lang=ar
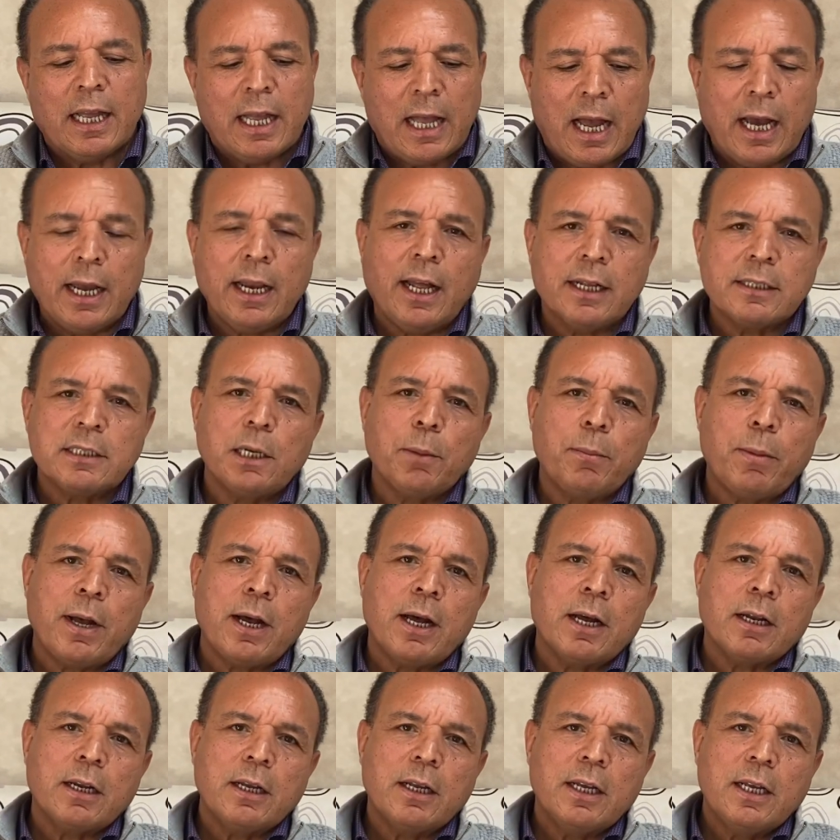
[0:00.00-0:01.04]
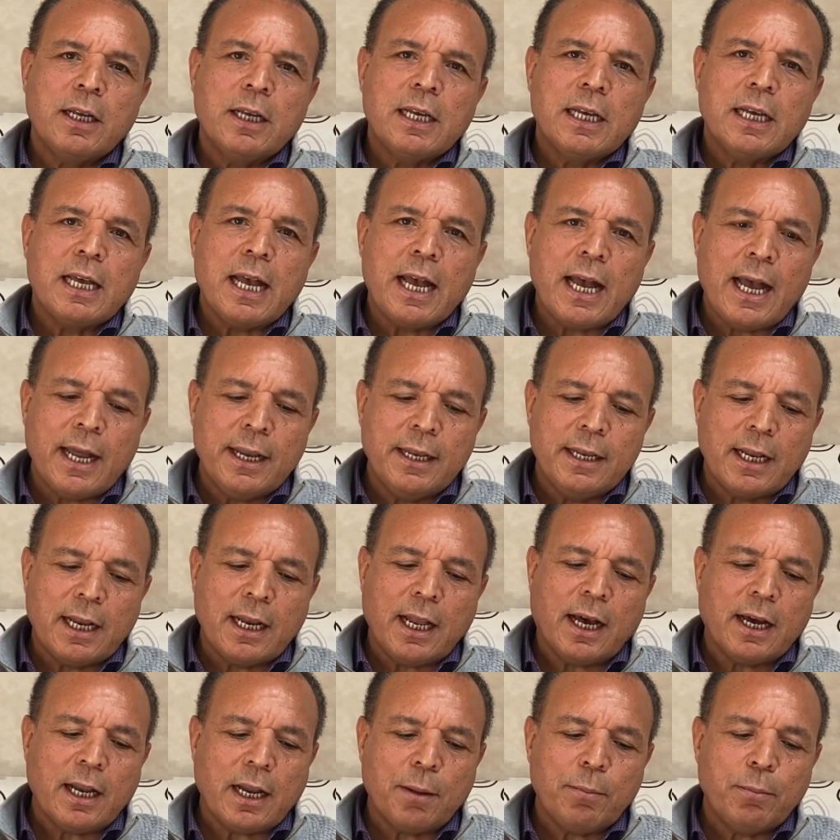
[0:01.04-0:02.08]
على اعتبار أن
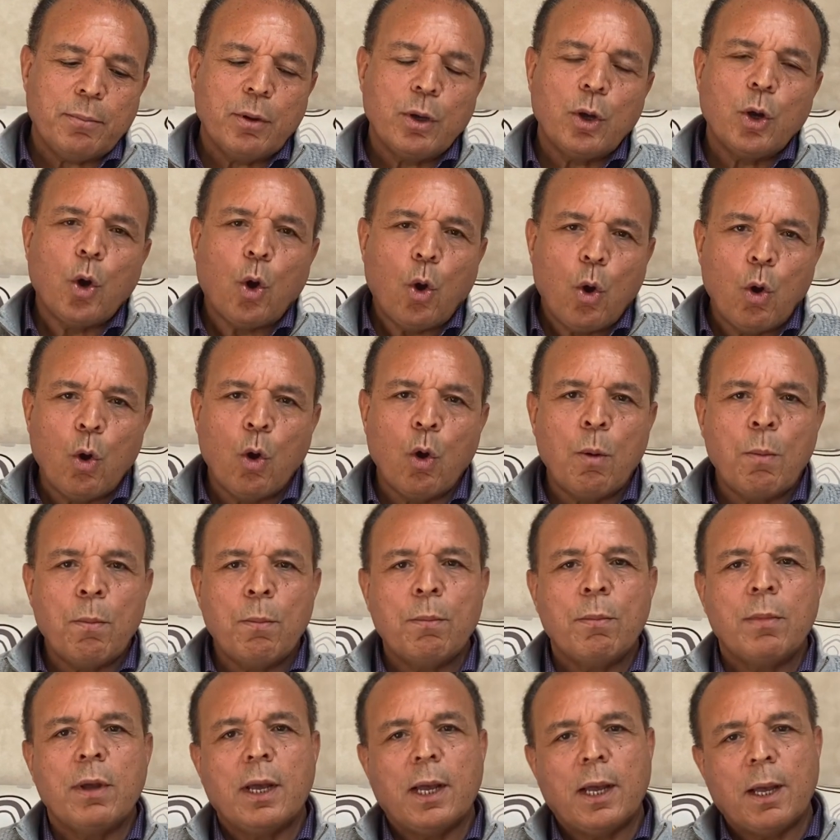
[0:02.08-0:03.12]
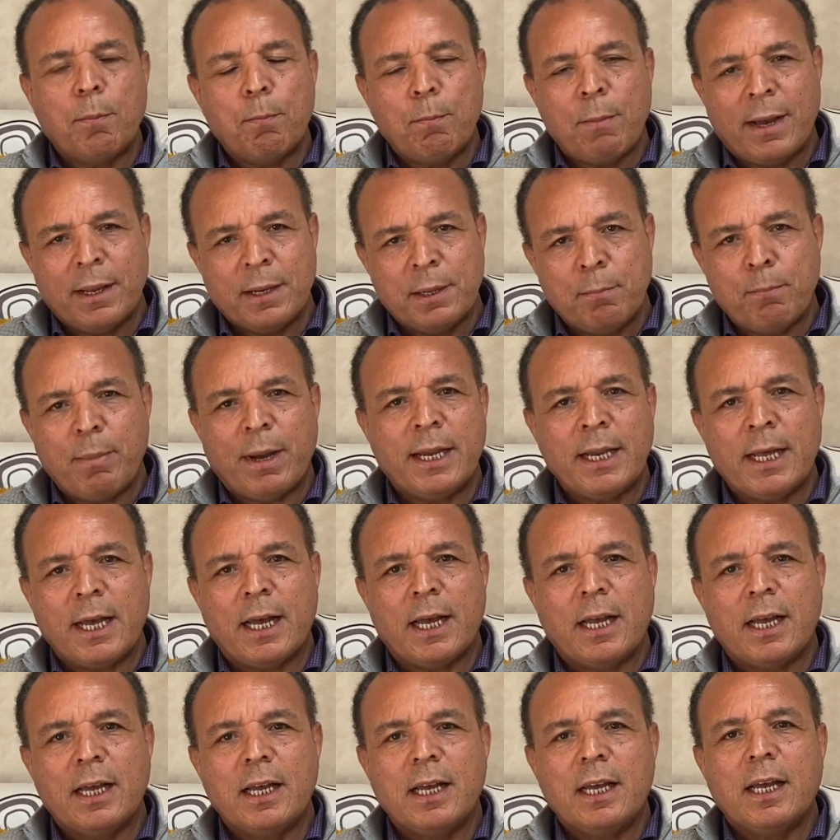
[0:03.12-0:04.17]
العرب هم من بنى
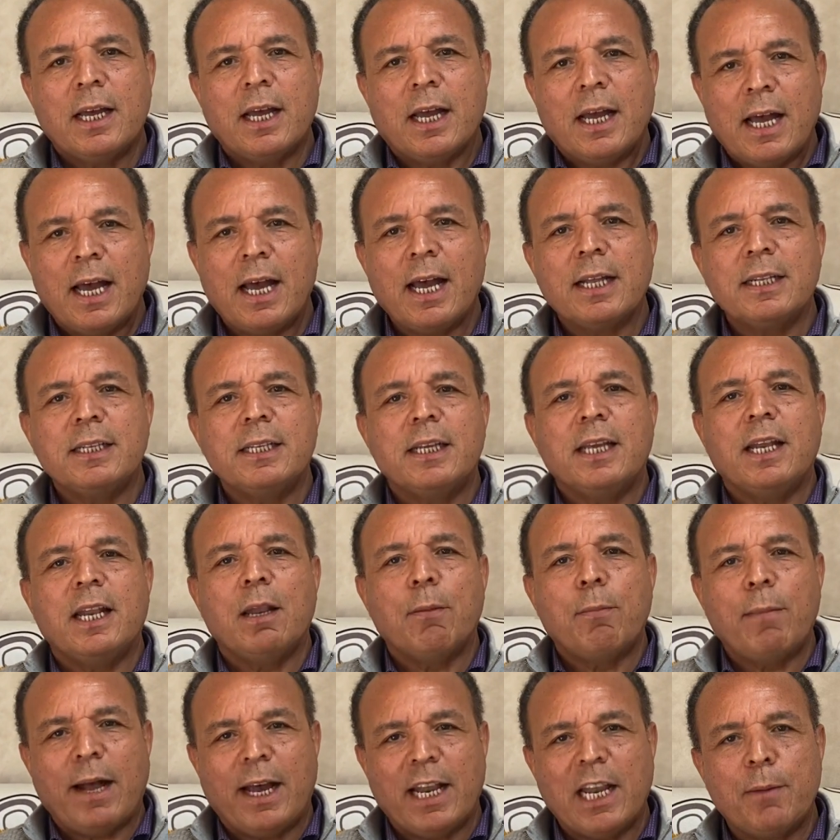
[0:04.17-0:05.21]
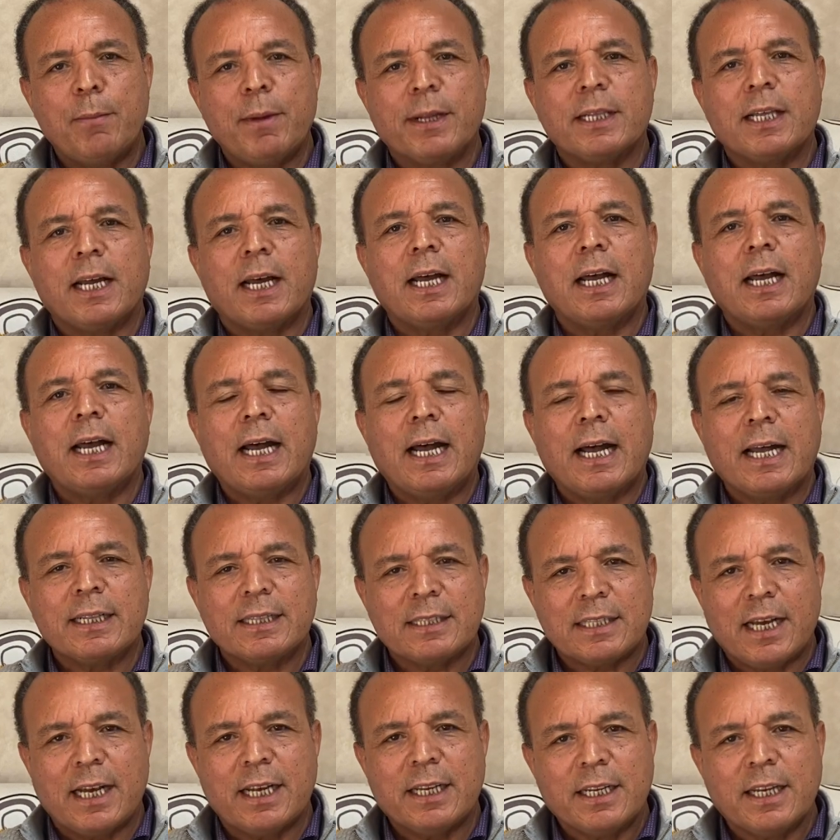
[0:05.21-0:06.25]
هذه المعلمة
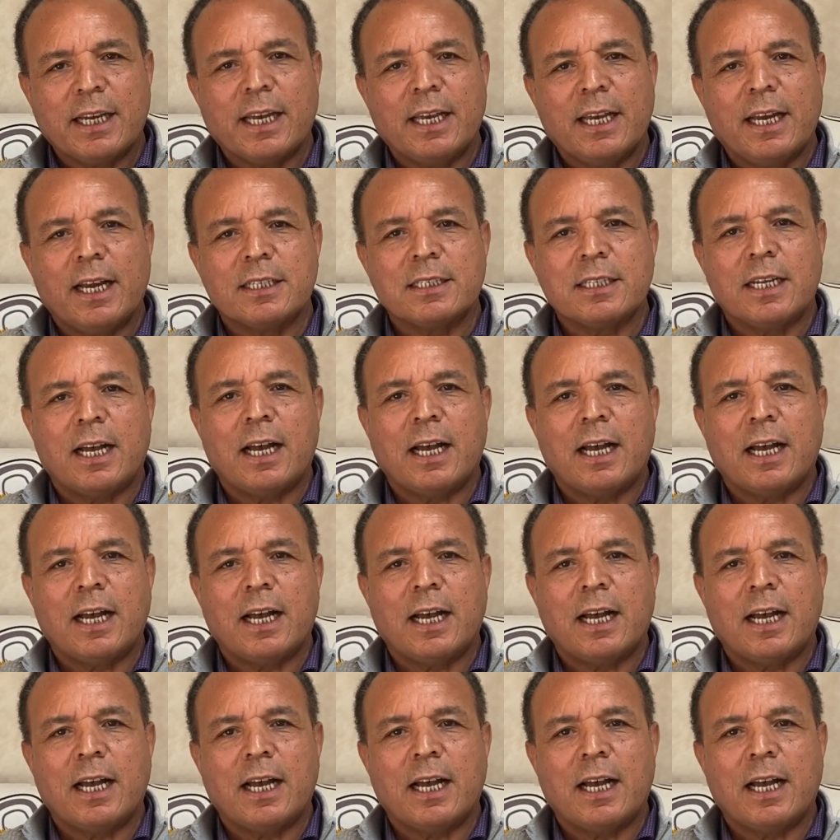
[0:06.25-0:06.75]
التاريخية